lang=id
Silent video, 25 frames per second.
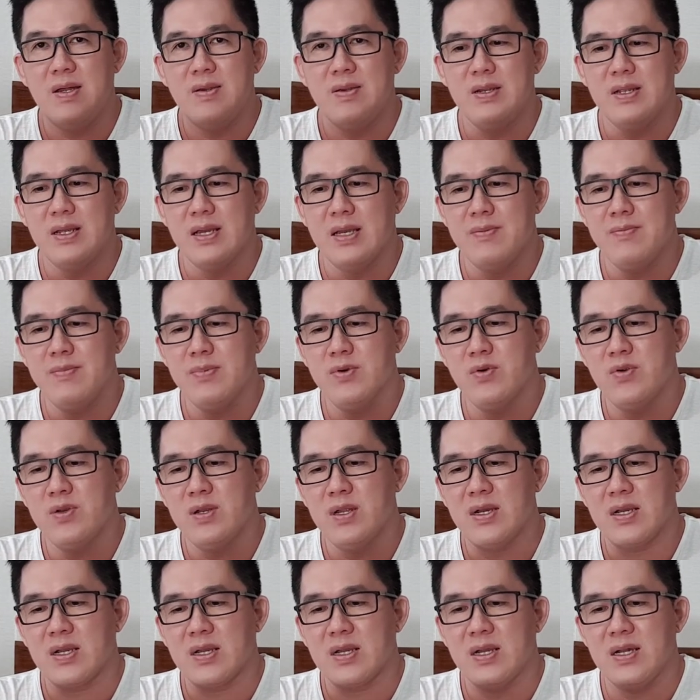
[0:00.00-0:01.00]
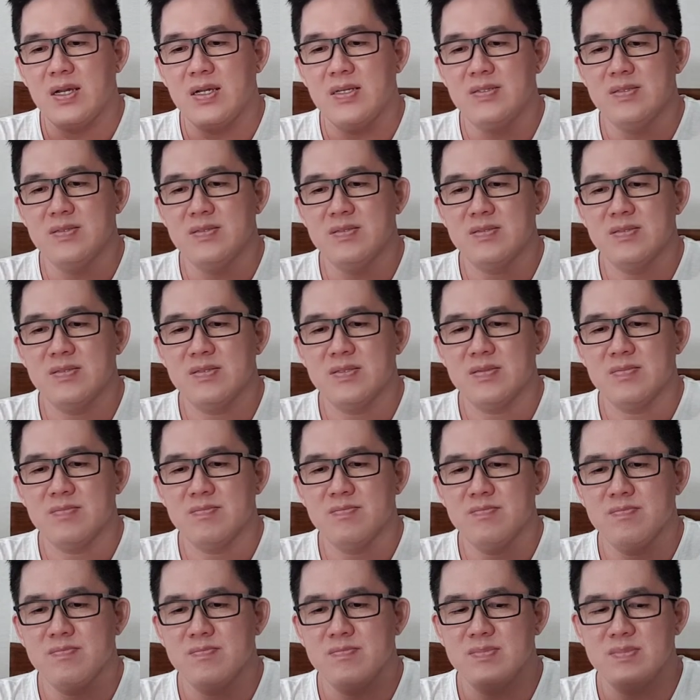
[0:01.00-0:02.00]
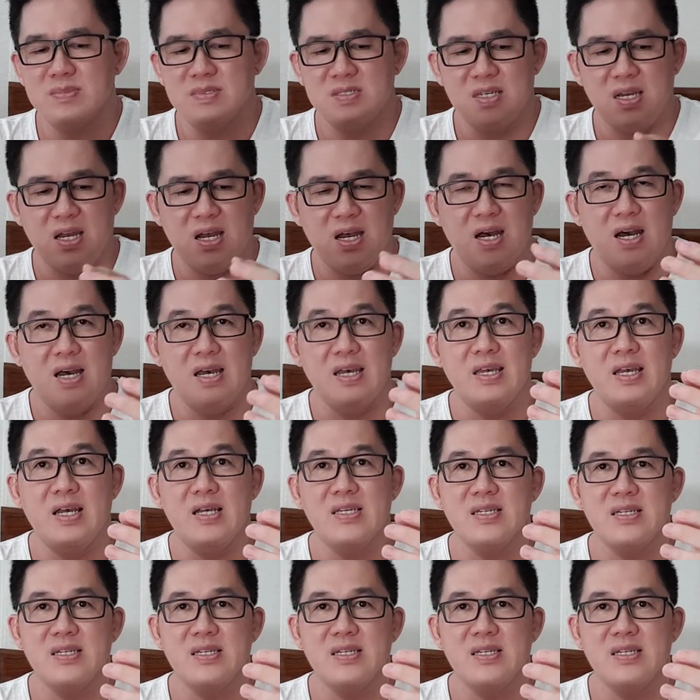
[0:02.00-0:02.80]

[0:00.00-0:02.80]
dengan menggunakan cahaya